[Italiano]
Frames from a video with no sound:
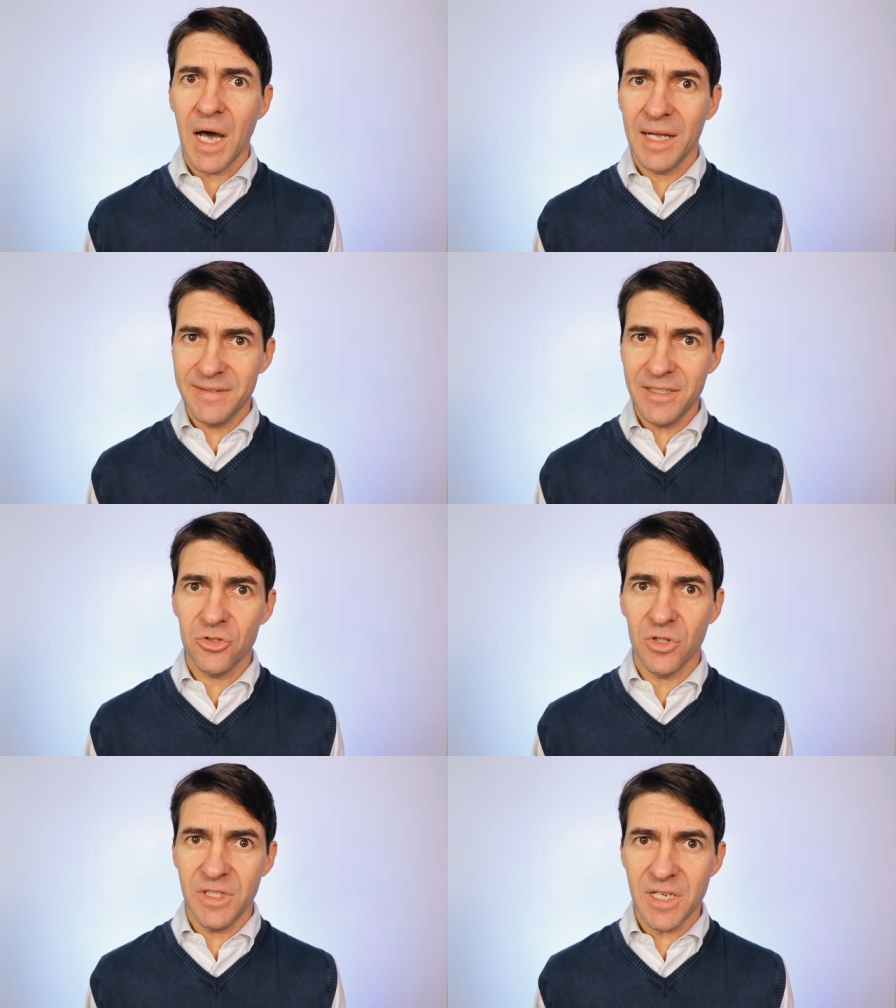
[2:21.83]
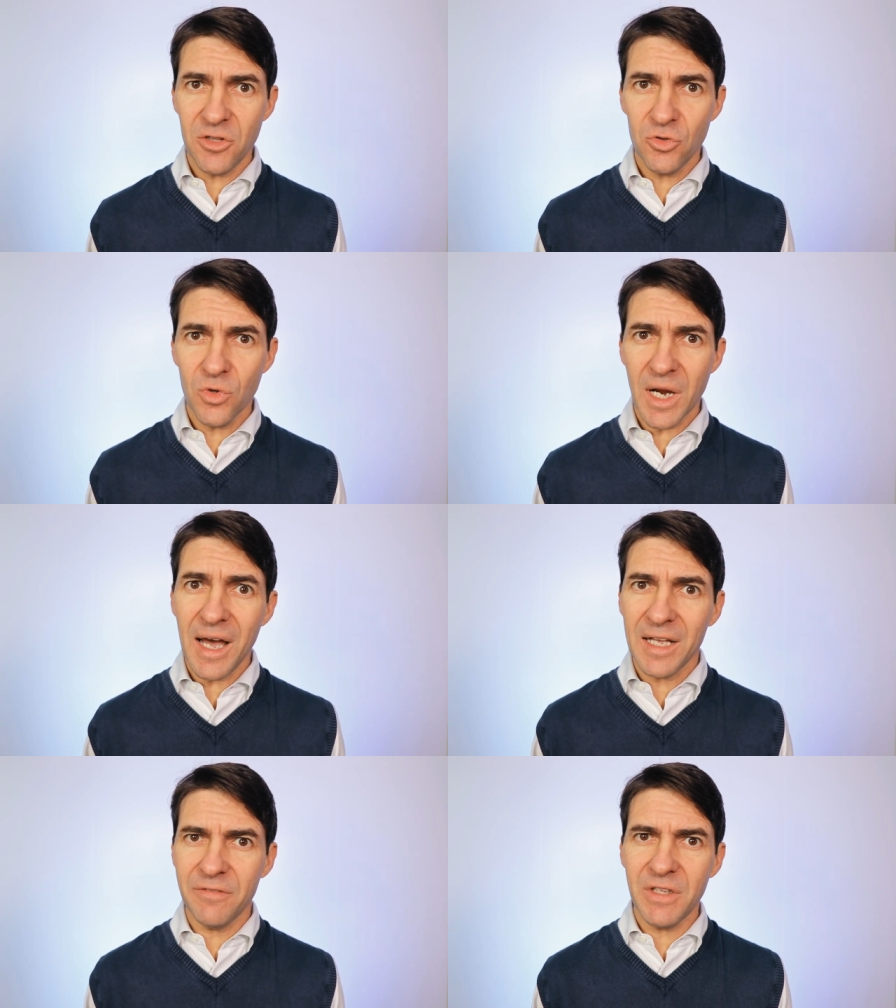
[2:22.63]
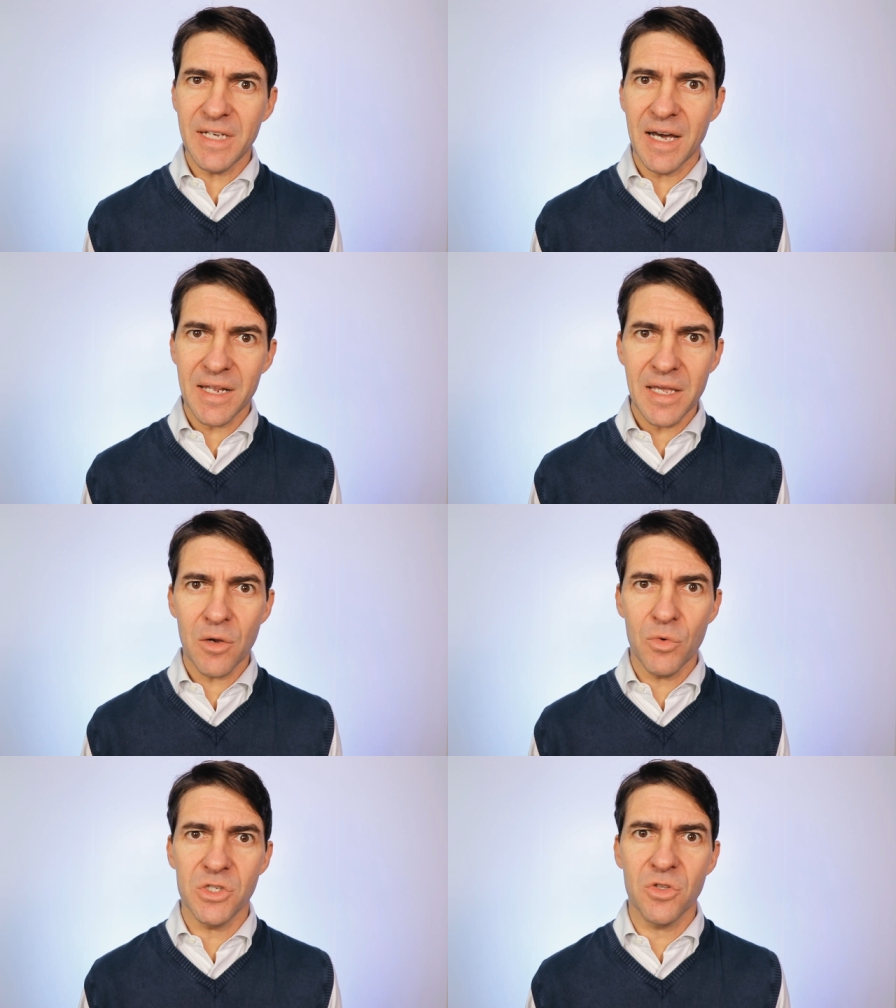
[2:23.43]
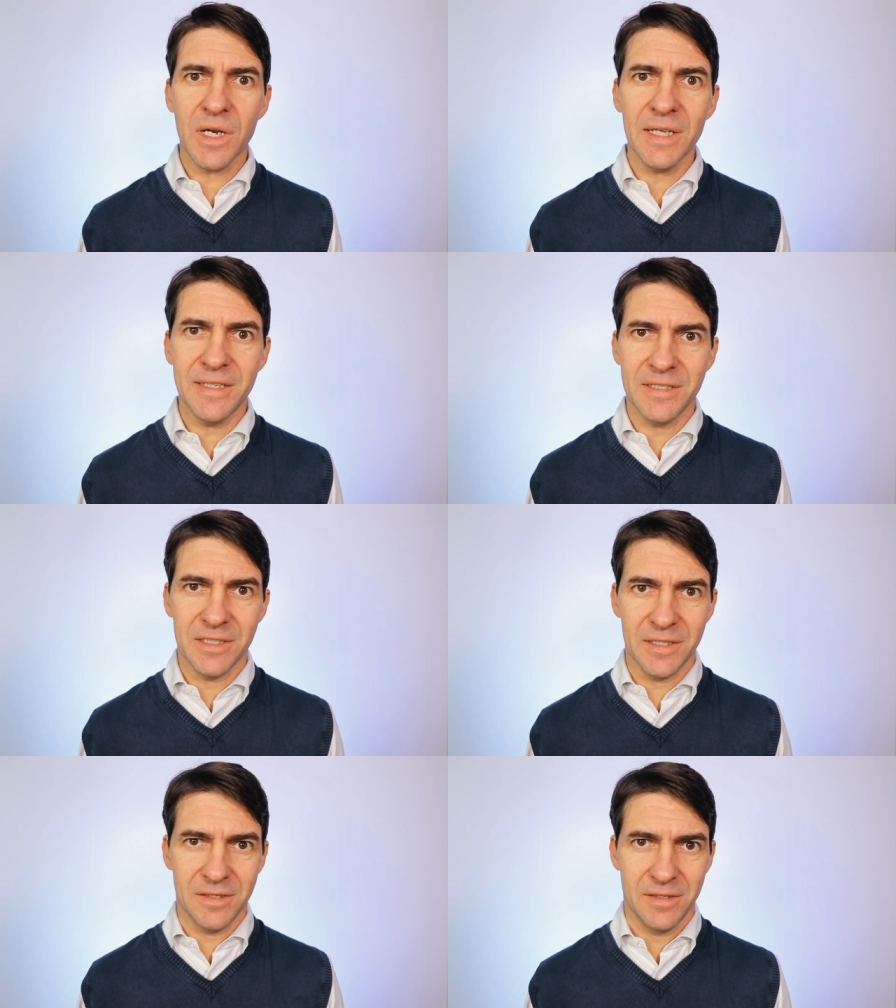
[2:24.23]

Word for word: addetto addirittura ad evitare che questo accadesse.